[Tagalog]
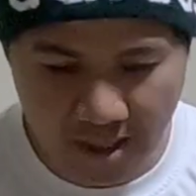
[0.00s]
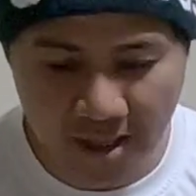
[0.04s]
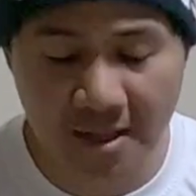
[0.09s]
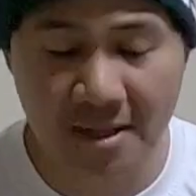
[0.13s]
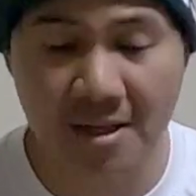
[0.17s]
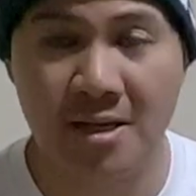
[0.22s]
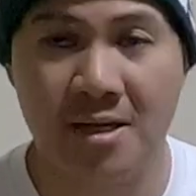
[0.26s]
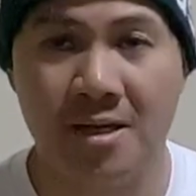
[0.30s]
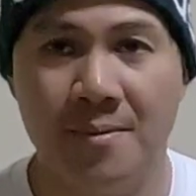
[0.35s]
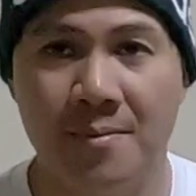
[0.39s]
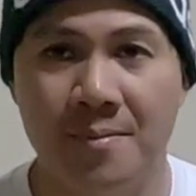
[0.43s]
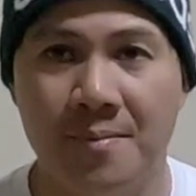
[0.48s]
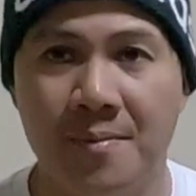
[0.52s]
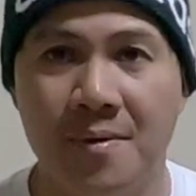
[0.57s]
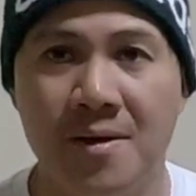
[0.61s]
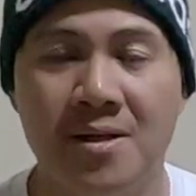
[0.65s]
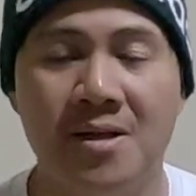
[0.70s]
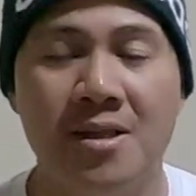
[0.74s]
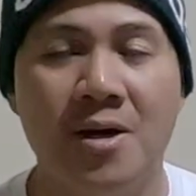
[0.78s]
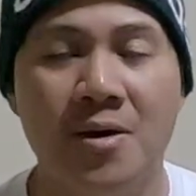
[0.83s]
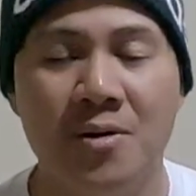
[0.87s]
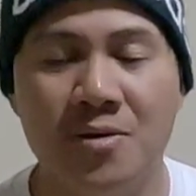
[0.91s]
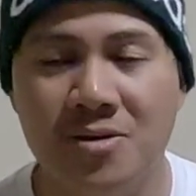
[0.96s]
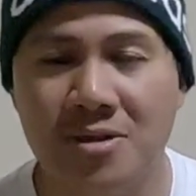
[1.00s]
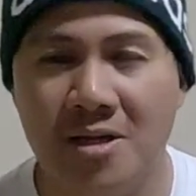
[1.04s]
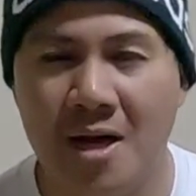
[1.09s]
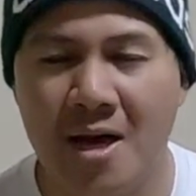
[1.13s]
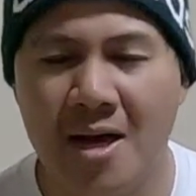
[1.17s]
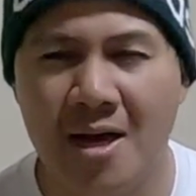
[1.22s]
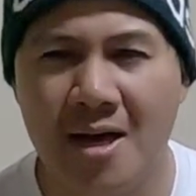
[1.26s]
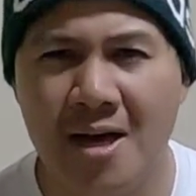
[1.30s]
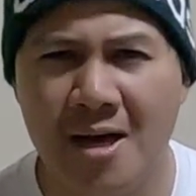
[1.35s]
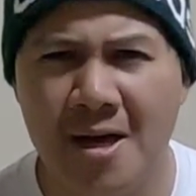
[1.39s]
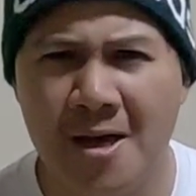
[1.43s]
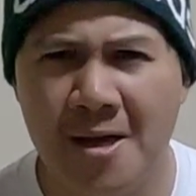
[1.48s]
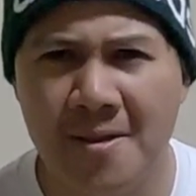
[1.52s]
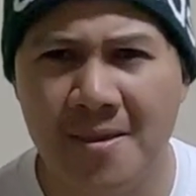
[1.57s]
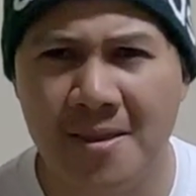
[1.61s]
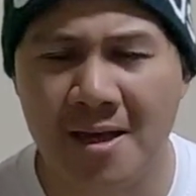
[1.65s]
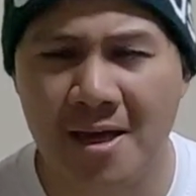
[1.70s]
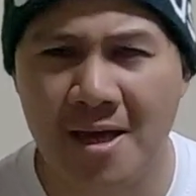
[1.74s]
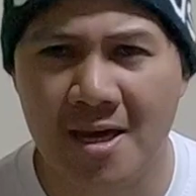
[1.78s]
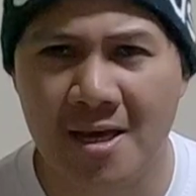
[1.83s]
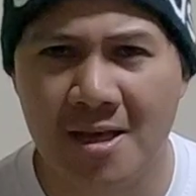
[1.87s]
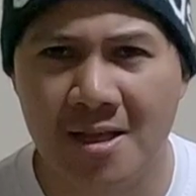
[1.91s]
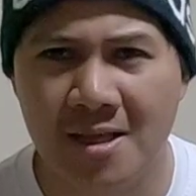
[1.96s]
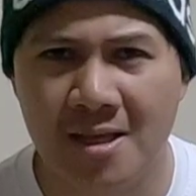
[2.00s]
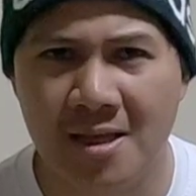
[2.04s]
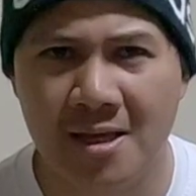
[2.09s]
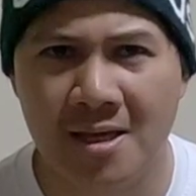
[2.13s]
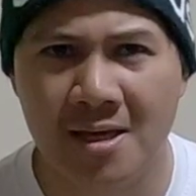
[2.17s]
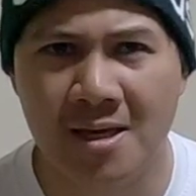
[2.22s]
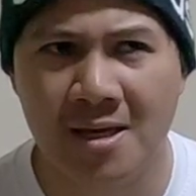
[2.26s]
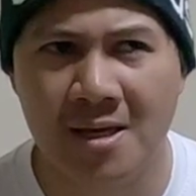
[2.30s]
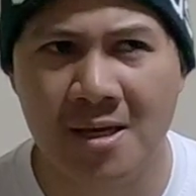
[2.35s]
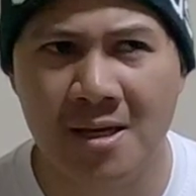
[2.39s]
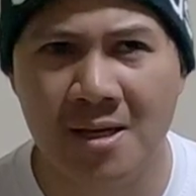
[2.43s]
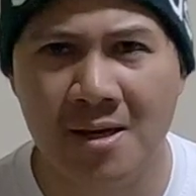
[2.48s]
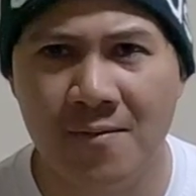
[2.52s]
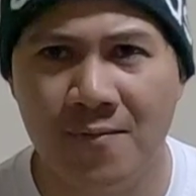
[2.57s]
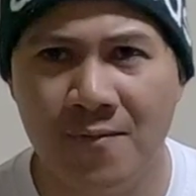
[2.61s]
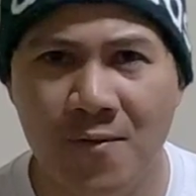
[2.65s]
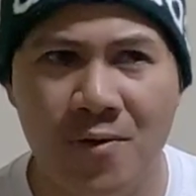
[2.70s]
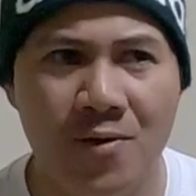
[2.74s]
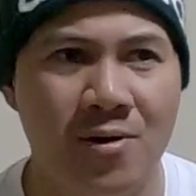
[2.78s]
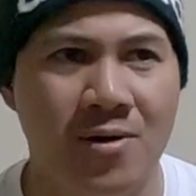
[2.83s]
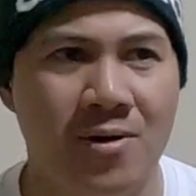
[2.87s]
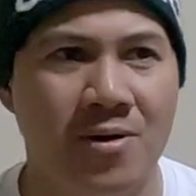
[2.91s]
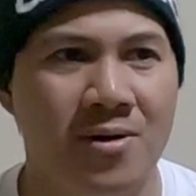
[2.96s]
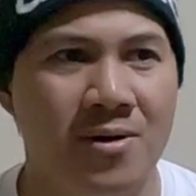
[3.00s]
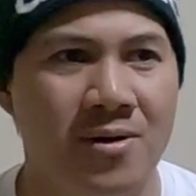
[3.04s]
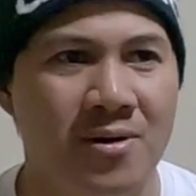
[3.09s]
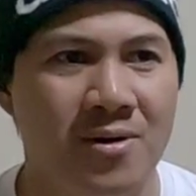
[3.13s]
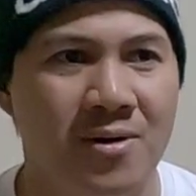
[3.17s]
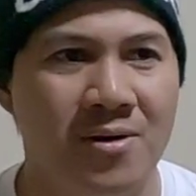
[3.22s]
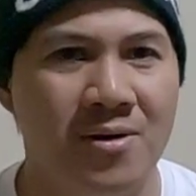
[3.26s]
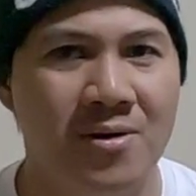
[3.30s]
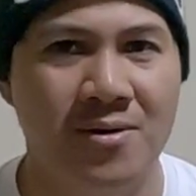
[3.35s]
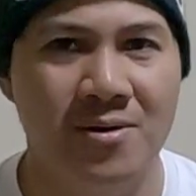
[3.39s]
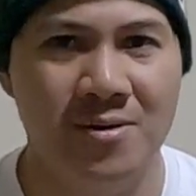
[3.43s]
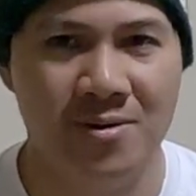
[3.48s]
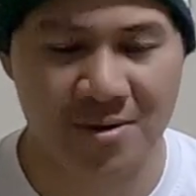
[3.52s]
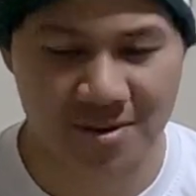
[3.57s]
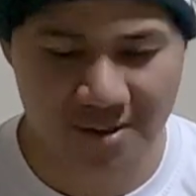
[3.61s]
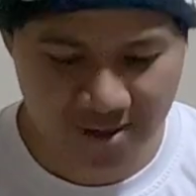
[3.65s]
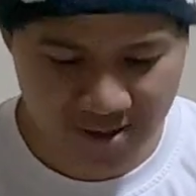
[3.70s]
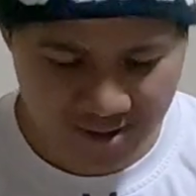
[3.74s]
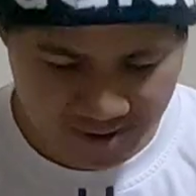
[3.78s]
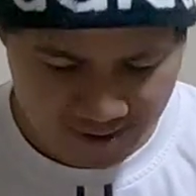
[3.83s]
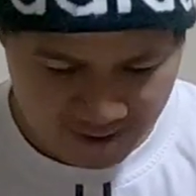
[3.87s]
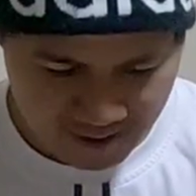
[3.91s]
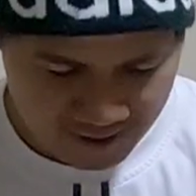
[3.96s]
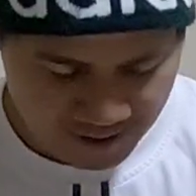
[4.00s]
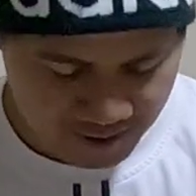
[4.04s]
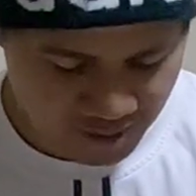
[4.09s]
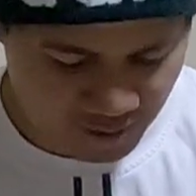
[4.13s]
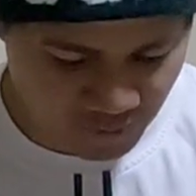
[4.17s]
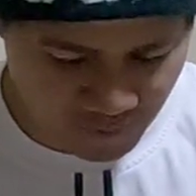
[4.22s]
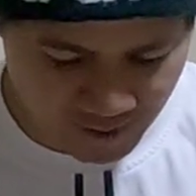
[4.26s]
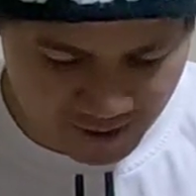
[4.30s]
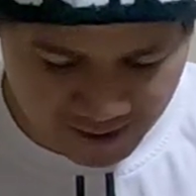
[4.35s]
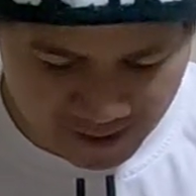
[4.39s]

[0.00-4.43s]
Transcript: ano eh, 1,084. 1,084 plus 1